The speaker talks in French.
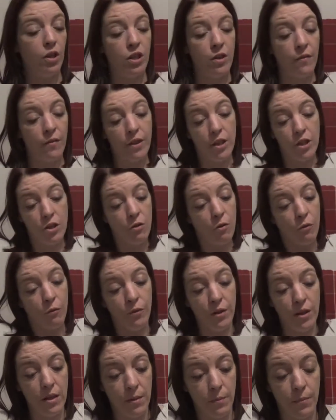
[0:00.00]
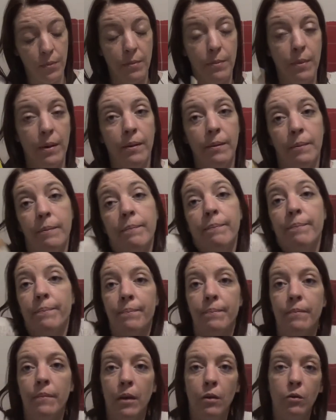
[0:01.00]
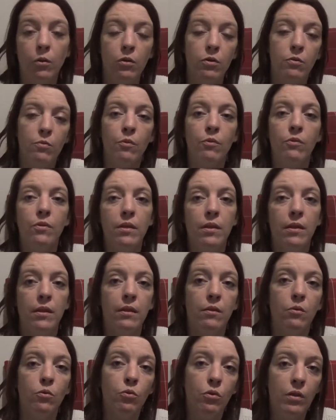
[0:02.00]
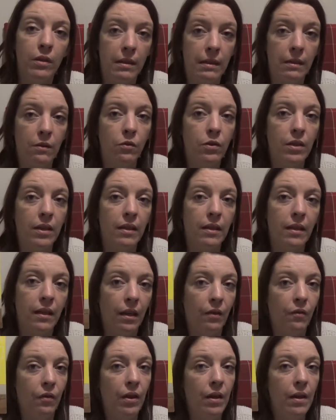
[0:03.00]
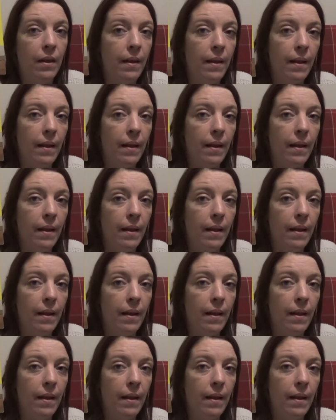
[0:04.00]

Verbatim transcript: J'avais déjà envie et puis ben, malheureusement, c'est une coïncidence qui est arrivée.